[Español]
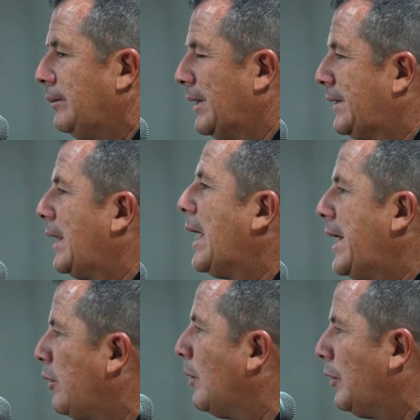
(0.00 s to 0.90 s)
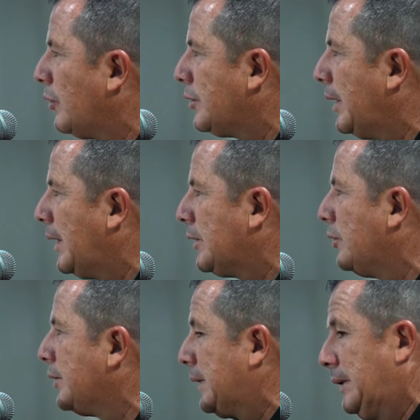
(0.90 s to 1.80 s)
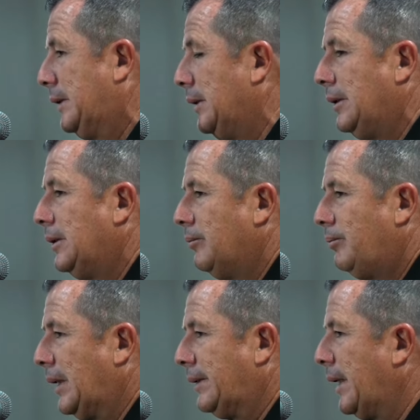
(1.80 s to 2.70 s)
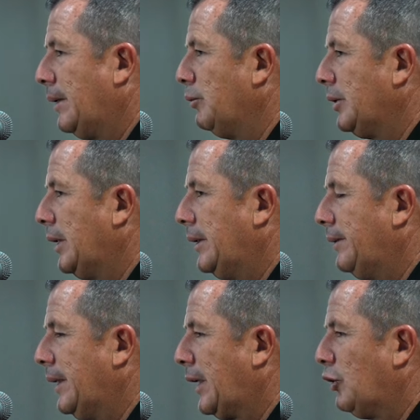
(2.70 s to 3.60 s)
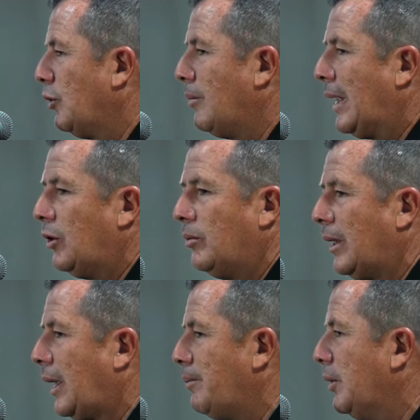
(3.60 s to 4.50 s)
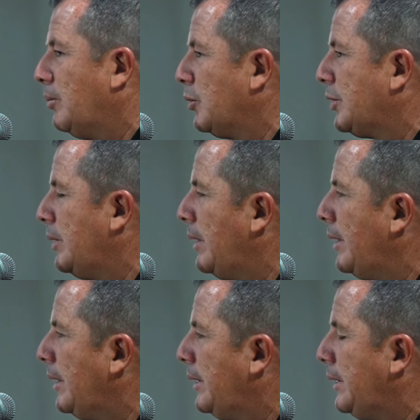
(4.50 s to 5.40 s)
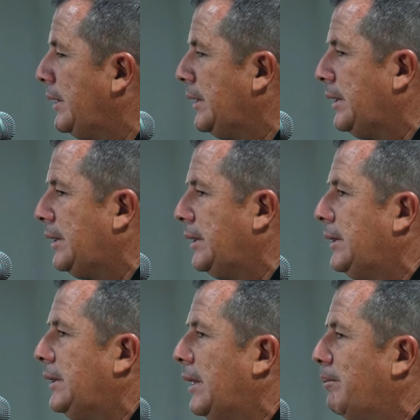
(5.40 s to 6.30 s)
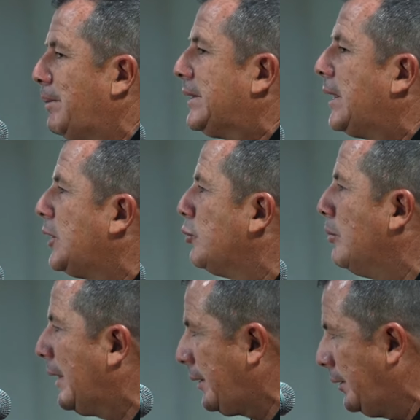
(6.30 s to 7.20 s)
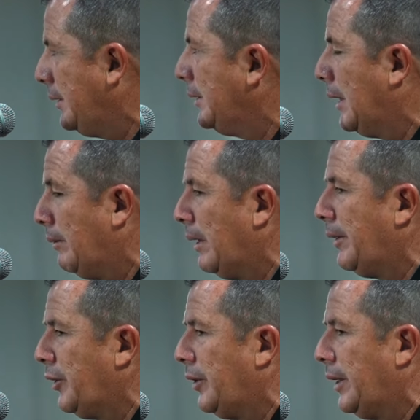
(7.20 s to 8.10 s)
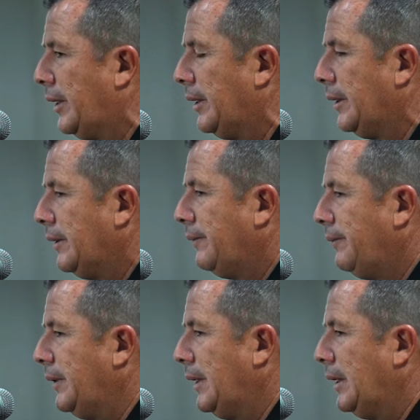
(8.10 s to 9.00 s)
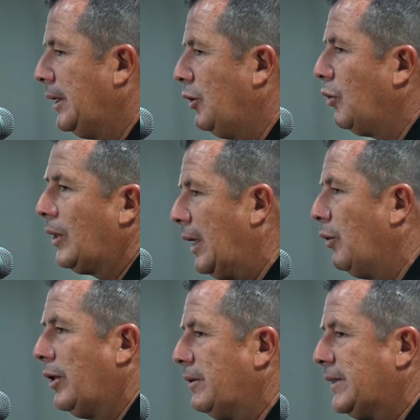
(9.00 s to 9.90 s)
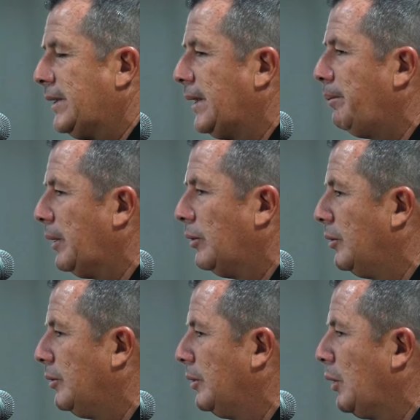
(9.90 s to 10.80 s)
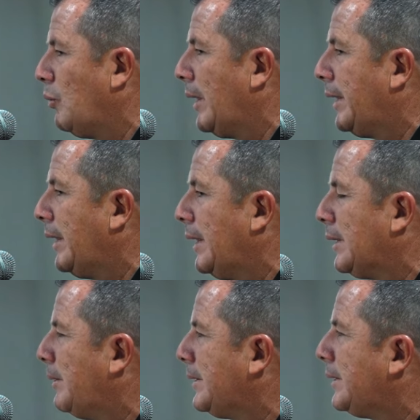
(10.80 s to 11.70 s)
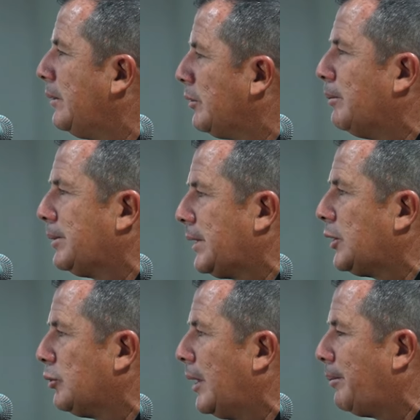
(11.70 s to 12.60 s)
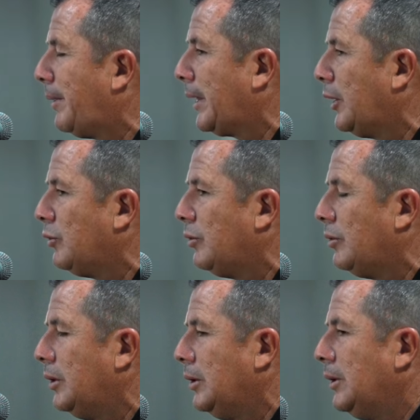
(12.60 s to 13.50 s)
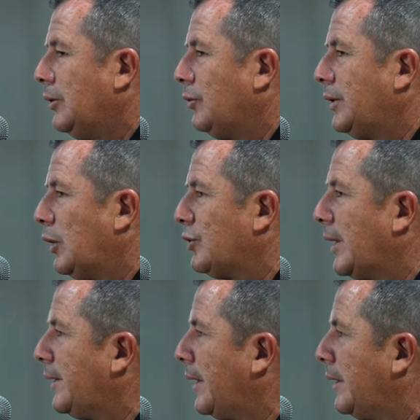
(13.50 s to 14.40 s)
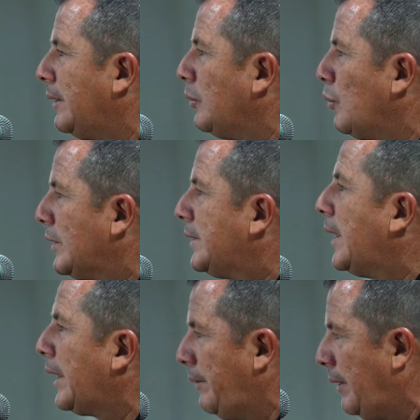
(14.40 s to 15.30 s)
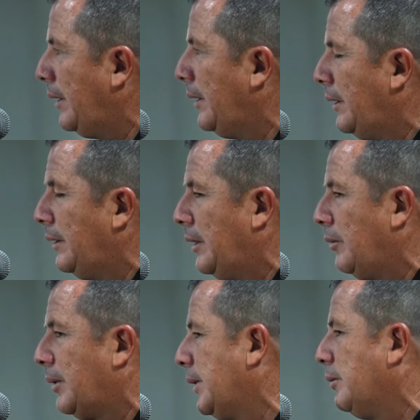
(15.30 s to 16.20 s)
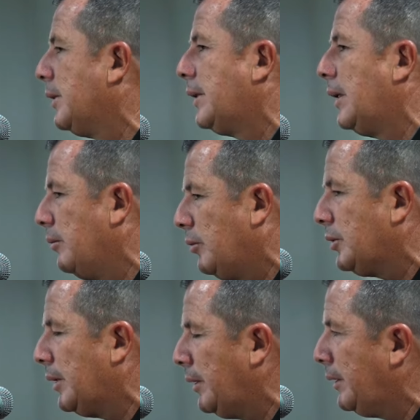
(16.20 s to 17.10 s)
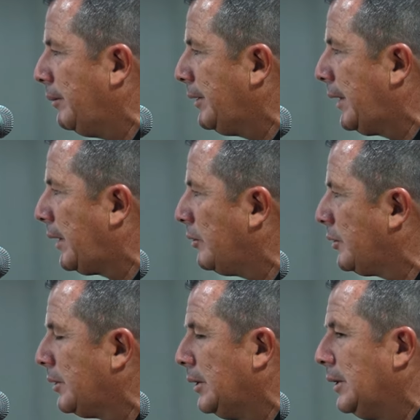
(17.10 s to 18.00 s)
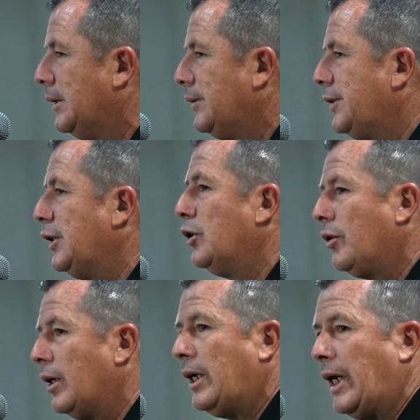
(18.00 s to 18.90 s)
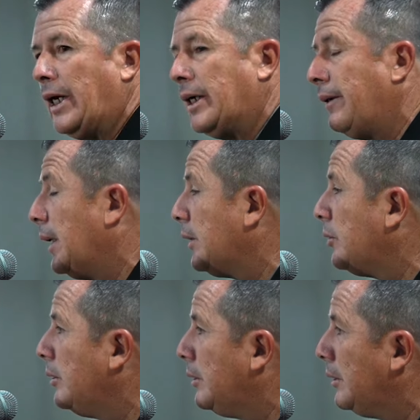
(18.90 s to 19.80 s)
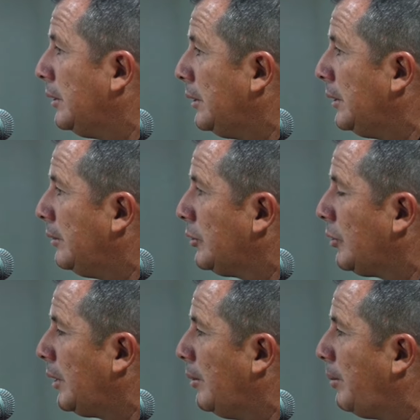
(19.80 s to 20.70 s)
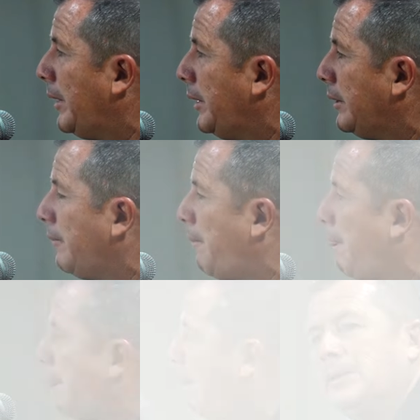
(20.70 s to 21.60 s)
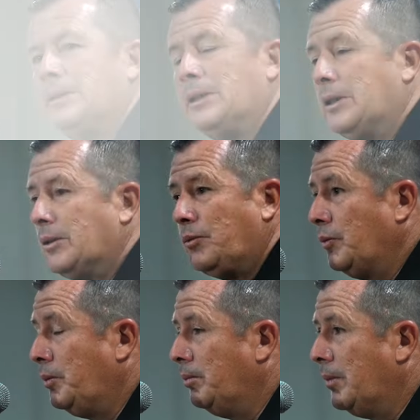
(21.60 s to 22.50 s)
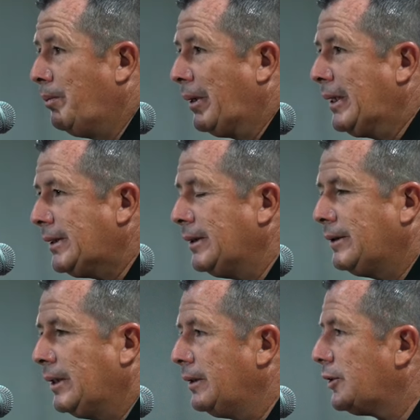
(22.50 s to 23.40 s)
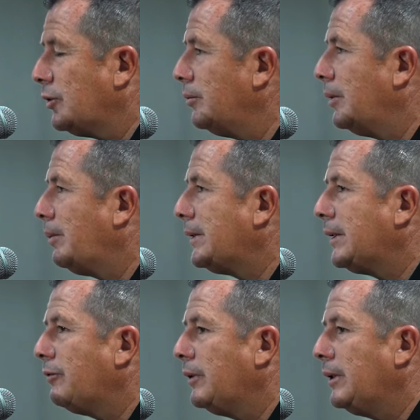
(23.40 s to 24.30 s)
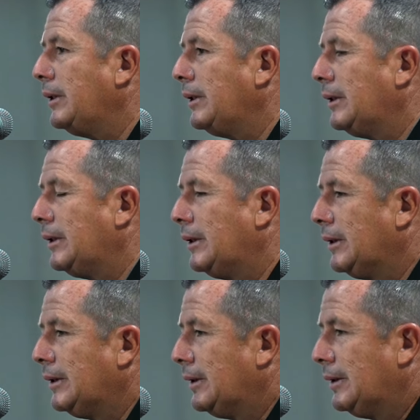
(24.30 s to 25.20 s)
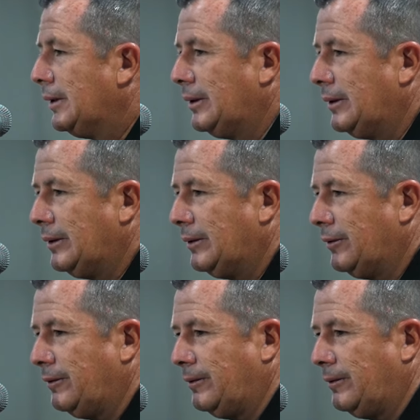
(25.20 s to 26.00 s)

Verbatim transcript: va a estar ahí cuando no sean las cosas. Trataremos de, retomar lo más rápido posible y, empezar a sumar. Hablaba yo de, local o de visita, pero en cualquiera de las plazas tenemos que empezar a sumar para que no se nos haga tan cuesta arriba el, objetivo que tenemos de, meternos, si no en liguilla directo, en, en zona de play-in me parece, tienes razón, me parece que fue eh,